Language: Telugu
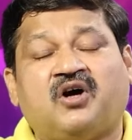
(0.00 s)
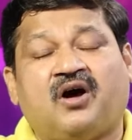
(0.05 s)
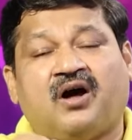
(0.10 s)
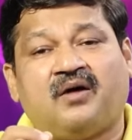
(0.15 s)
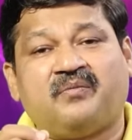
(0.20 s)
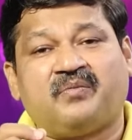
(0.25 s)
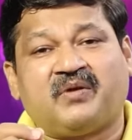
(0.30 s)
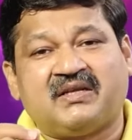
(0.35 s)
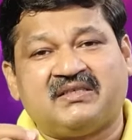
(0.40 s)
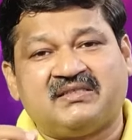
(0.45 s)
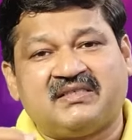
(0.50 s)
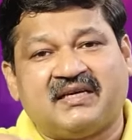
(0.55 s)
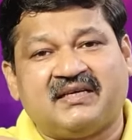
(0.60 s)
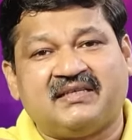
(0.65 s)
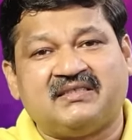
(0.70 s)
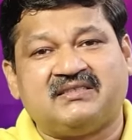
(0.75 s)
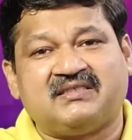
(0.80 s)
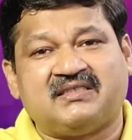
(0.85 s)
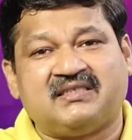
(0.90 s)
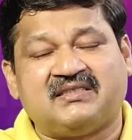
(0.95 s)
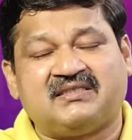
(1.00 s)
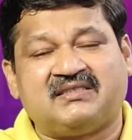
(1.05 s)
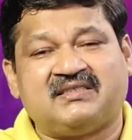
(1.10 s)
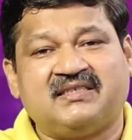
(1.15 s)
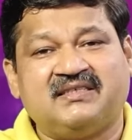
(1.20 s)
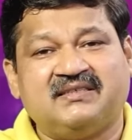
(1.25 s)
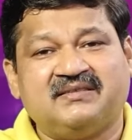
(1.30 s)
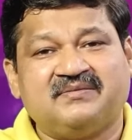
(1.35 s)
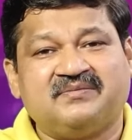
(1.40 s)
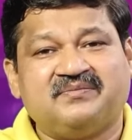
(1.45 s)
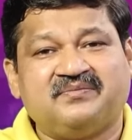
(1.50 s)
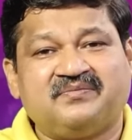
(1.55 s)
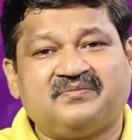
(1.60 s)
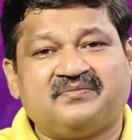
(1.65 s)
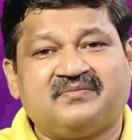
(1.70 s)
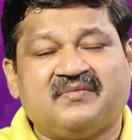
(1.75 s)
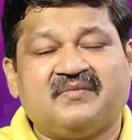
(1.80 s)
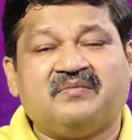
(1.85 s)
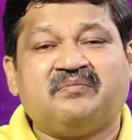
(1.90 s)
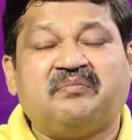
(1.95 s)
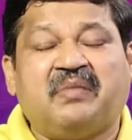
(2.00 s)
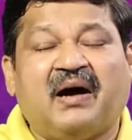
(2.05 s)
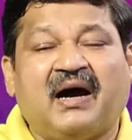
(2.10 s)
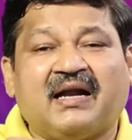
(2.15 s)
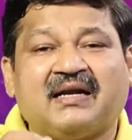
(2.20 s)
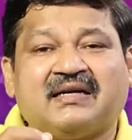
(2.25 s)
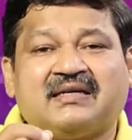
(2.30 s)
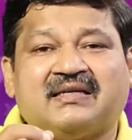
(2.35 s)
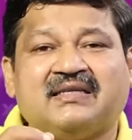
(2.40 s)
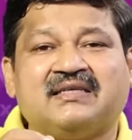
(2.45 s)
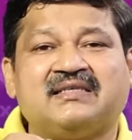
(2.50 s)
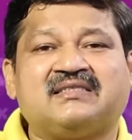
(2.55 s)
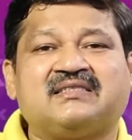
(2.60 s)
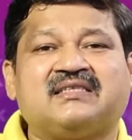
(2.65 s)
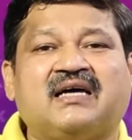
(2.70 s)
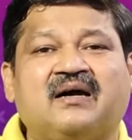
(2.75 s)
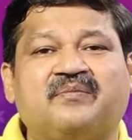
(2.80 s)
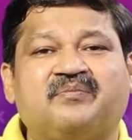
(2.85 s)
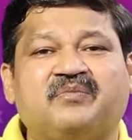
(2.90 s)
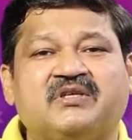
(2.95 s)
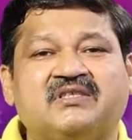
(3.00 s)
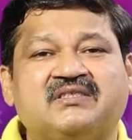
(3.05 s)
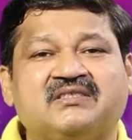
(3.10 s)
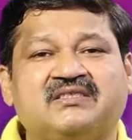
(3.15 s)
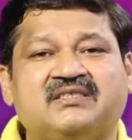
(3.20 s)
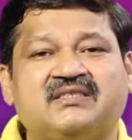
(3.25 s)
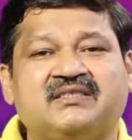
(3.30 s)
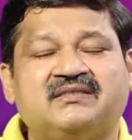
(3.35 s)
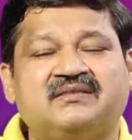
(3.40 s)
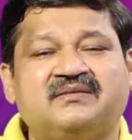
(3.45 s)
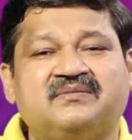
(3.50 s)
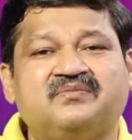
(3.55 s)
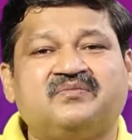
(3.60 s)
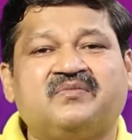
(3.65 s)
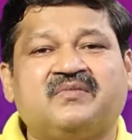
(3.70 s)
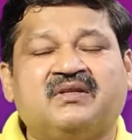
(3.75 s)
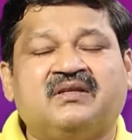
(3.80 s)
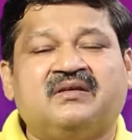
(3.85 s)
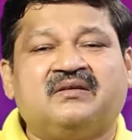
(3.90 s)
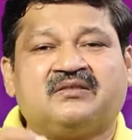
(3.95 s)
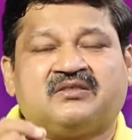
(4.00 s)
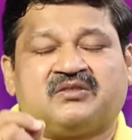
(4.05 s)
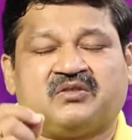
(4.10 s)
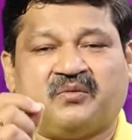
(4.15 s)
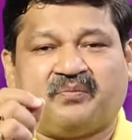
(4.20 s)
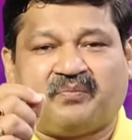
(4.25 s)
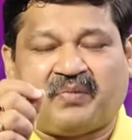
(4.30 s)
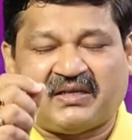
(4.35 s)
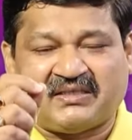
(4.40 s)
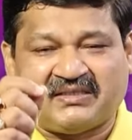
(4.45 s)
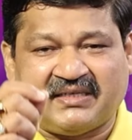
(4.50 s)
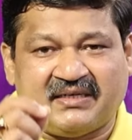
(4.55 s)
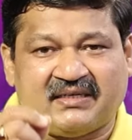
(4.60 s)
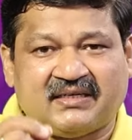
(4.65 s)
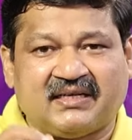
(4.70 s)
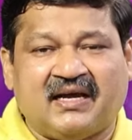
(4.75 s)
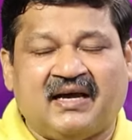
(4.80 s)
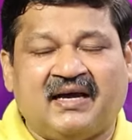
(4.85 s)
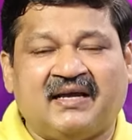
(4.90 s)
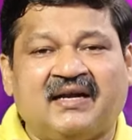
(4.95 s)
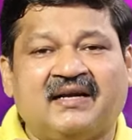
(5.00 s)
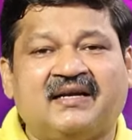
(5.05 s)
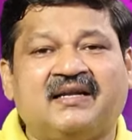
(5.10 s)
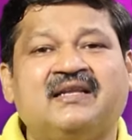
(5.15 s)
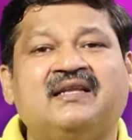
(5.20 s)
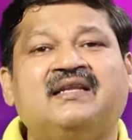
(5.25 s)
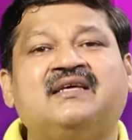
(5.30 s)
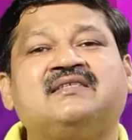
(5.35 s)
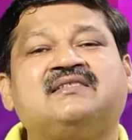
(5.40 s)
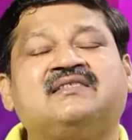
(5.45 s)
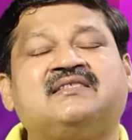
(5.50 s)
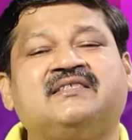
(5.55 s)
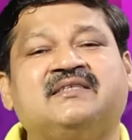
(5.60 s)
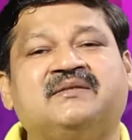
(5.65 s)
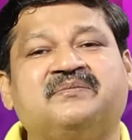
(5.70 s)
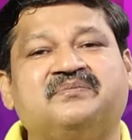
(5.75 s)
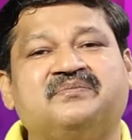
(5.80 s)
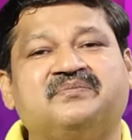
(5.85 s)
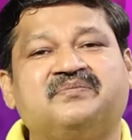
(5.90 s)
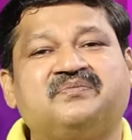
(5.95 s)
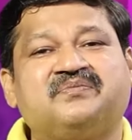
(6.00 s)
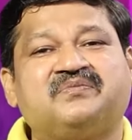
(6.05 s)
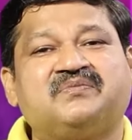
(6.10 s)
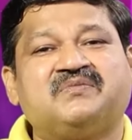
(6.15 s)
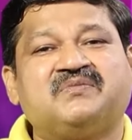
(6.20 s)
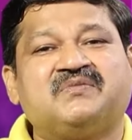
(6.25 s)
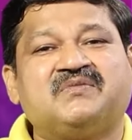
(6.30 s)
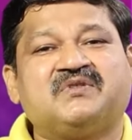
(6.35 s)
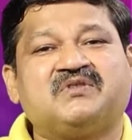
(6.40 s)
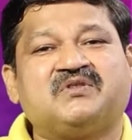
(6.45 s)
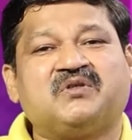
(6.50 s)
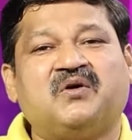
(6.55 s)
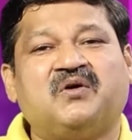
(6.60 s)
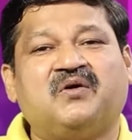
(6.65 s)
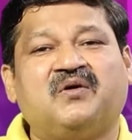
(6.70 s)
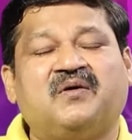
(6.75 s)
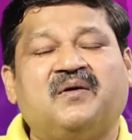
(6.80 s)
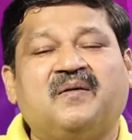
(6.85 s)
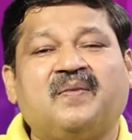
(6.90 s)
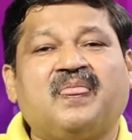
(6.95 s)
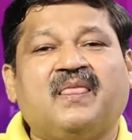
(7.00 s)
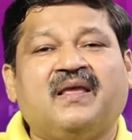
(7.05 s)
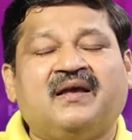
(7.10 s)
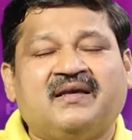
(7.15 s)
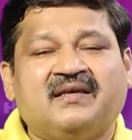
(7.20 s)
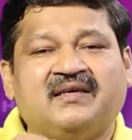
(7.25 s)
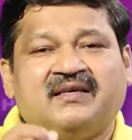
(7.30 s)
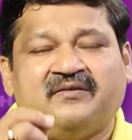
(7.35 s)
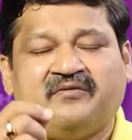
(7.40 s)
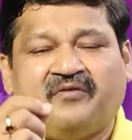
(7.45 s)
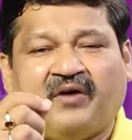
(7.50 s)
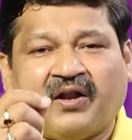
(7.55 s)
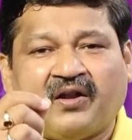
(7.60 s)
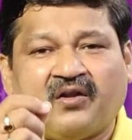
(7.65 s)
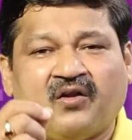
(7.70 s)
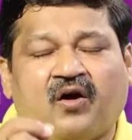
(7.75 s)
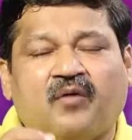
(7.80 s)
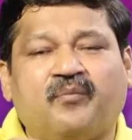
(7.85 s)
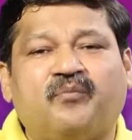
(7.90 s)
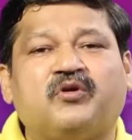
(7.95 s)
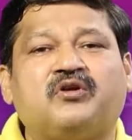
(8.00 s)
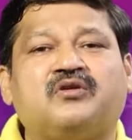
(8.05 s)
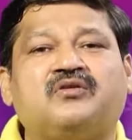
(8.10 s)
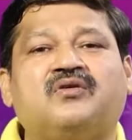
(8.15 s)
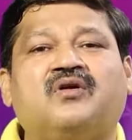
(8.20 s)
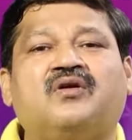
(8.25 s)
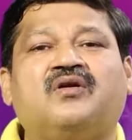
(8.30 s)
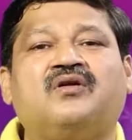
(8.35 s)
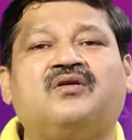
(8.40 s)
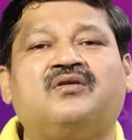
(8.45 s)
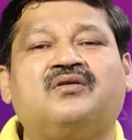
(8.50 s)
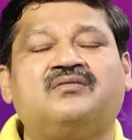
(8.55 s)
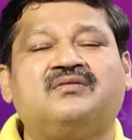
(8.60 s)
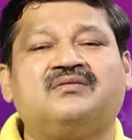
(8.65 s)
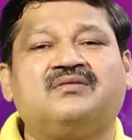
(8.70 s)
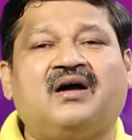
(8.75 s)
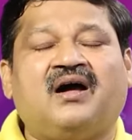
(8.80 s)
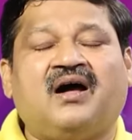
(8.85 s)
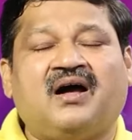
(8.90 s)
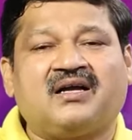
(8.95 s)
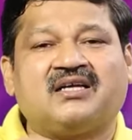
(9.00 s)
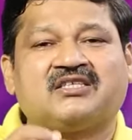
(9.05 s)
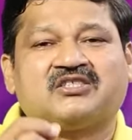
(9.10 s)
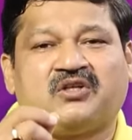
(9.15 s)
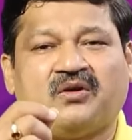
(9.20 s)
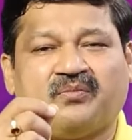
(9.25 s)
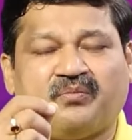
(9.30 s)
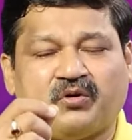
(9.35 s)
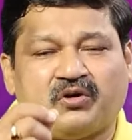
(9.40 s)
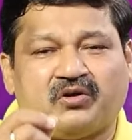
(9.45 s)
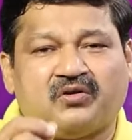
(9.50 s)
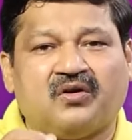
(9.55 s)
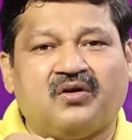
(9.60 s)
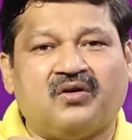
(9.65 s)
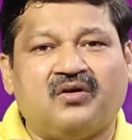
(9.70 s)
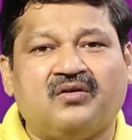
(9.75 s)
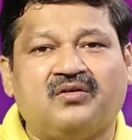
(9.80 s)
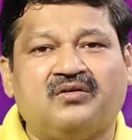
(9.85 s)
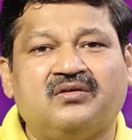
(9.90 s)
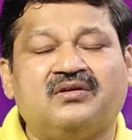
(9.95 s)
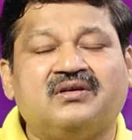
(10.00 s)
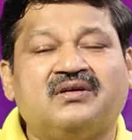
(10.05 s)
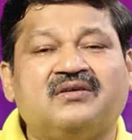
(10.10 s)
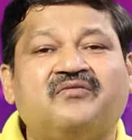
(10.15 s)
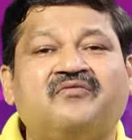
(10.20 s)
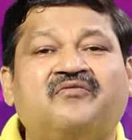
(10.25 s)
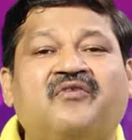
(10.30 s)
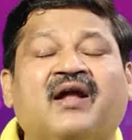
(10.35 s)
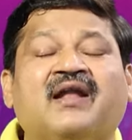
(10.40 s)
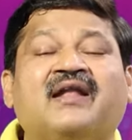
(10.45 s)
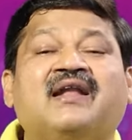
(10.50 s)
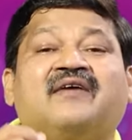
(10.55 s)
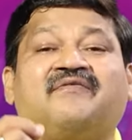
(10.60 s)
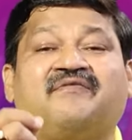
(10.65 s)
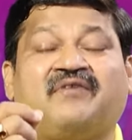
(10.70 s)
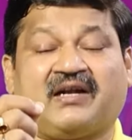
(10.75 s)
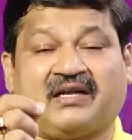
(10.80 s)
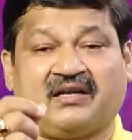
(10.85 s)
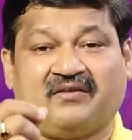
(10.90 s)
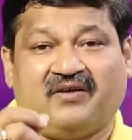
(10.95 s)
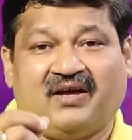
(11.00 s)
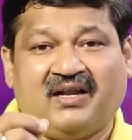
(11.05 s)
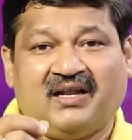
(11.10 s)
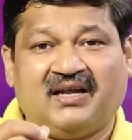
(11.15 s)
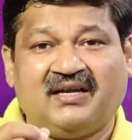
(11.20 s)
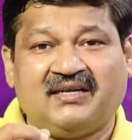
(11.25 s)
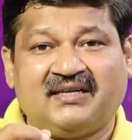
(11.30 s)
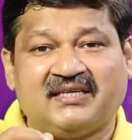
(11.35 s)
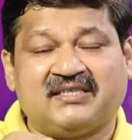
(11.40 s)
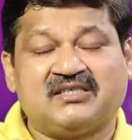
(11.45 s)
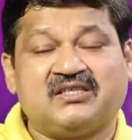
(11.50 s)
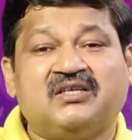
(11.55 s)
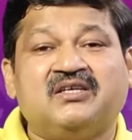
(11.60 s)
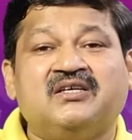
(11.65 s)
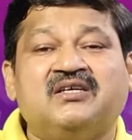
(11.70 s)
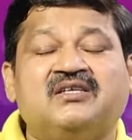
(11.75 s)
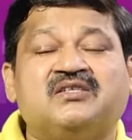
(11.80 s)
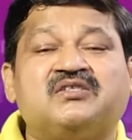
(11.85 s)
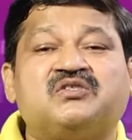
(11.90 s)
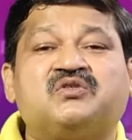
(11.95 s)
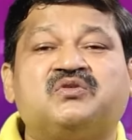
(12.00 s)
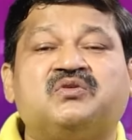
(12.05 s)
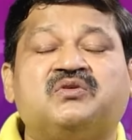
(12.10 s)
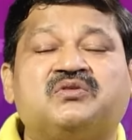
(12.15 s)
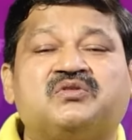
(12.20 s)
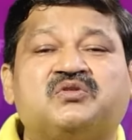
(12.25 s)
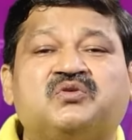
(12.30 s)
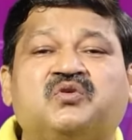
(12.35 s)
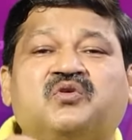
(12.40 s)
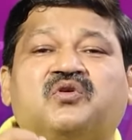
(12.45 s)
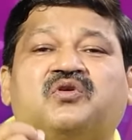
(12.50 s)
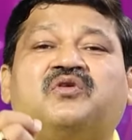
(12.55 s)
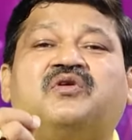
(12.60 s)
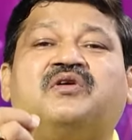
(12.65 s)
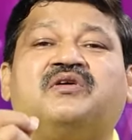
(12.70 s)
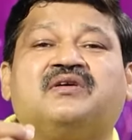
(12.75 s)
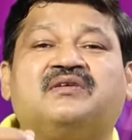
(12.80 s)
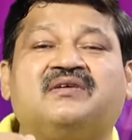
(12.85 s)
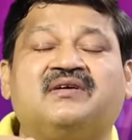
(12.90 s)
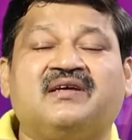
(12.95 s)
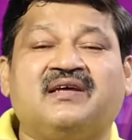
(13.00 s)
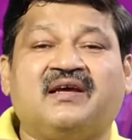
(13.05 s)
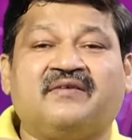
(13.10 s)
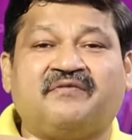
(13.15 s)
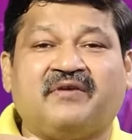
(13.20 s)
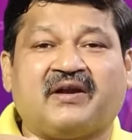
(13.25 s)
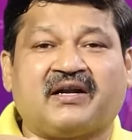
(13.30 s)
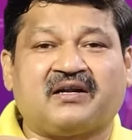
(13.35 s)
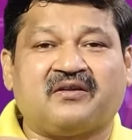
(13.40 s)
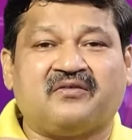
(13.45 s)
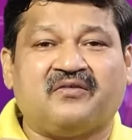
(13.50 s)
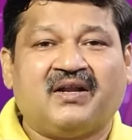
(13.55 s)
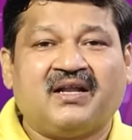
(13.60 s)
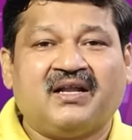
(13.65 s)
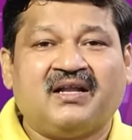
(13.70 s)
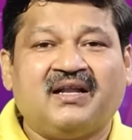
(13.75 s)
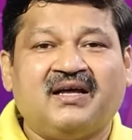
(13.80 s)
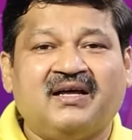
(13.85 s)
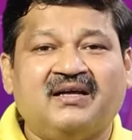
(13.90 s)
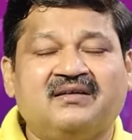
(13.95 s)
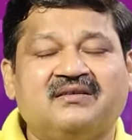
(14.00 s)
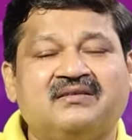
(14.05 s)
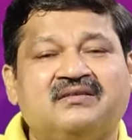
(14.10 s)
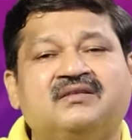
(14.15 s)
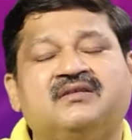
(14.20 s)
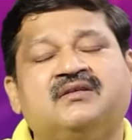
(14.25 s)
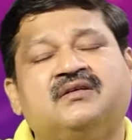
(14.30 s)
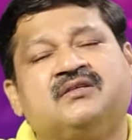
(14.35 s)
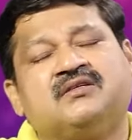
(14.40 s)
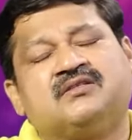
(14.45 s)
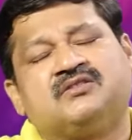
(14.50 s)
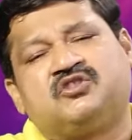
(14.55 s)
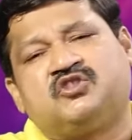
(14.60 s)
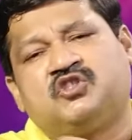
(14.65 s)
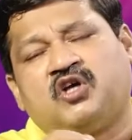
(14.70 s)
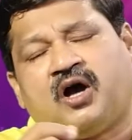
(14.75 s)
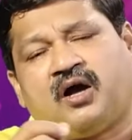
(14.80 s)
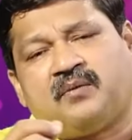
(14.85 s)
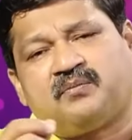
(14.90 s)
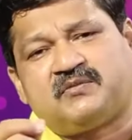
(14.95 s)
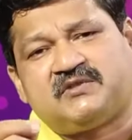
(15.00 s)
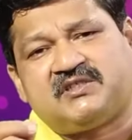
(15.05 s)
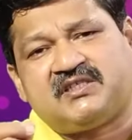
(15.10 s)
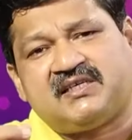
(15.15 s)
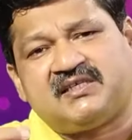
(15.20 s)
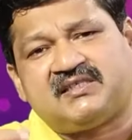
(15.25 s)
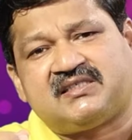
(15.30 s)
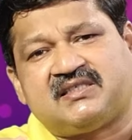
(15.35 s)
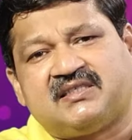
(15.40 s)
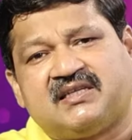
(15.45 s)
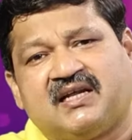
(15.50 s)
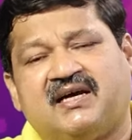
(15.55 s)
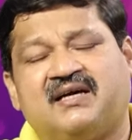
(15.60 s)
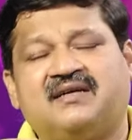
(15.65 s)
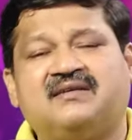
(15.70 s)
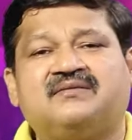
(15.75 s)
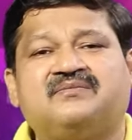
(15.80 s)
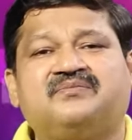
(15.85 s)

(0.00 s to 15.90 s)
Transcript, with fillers: జాబ్ రిజైన్ చేసి పార్టీ స్థాపించి సో ప్రజెంట్ ఆయన ఢిల్లీ సీఎం సో ఈ వన్లో పుట్టినోళ్ళు ఆగస్టులో పుట్టినోళ్ళు వన్ ఎఫెక్ట్ వల్ల అంటే సూర్యుడు ఎఫెక్ట్ వల్ల జాబ్ చేసిన